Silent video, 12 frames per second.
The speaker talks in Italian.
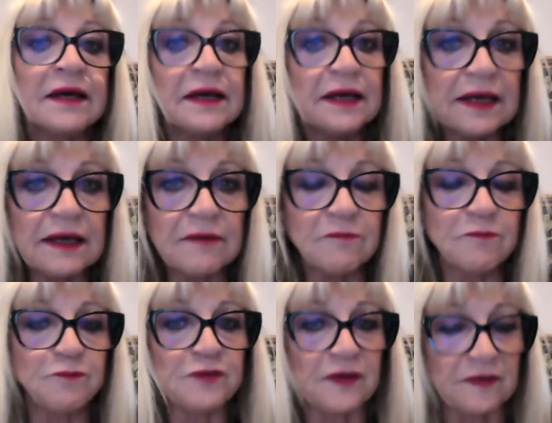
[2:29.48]
e
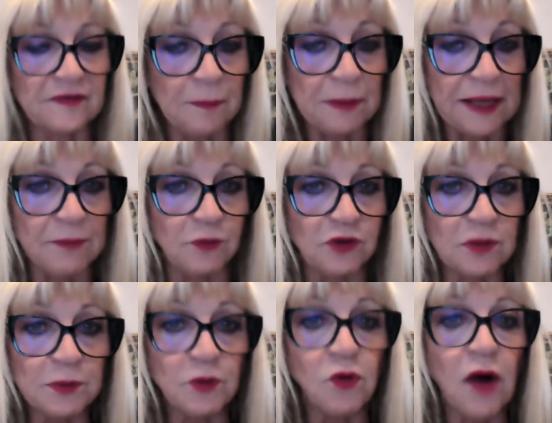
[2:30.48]
sapremo di
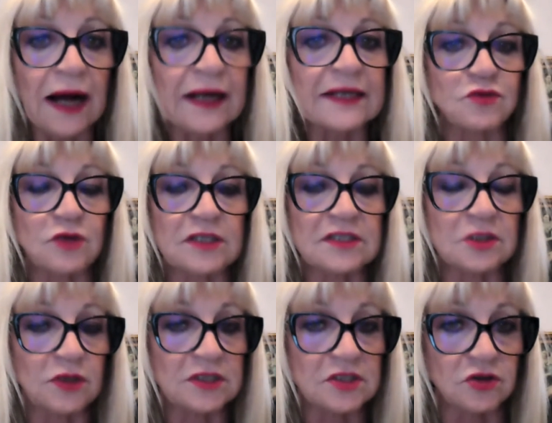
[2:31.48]
più anche sulla
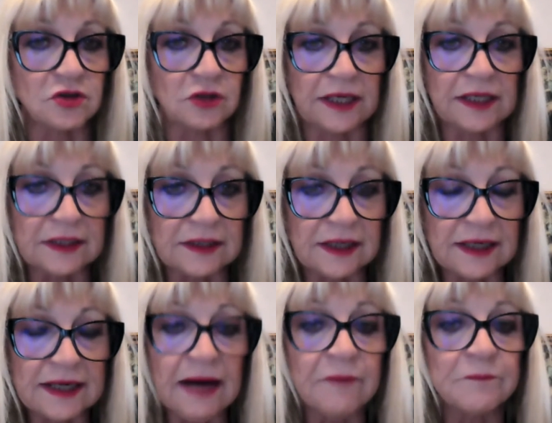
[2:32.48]
situazione
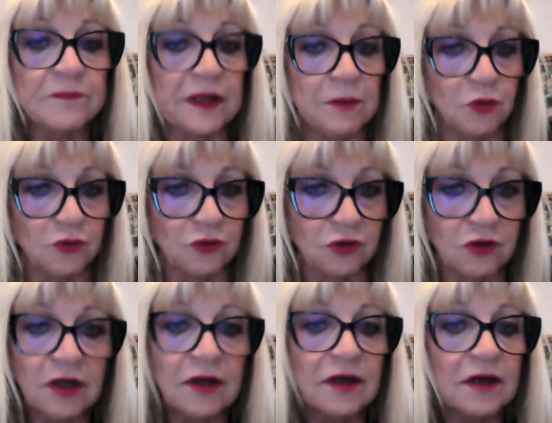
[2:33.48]
idrica nel
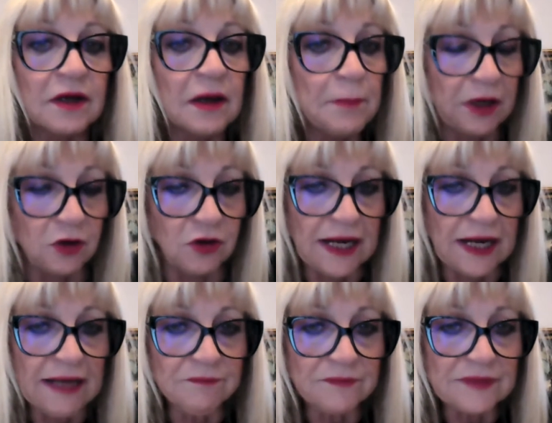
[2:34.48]
mondo. Per ora,
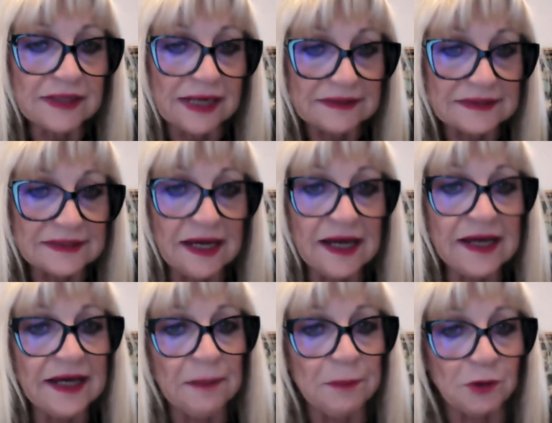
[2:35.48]
grazie e
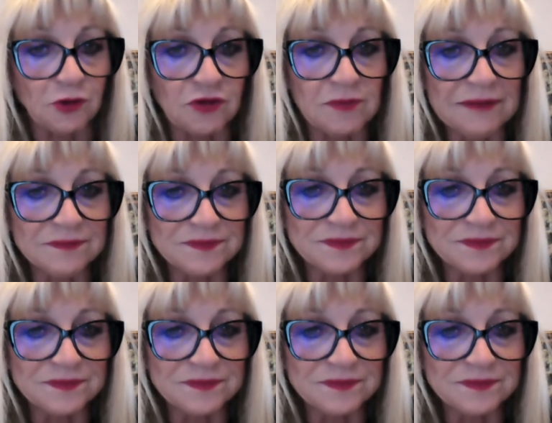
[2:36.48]
alla prossima.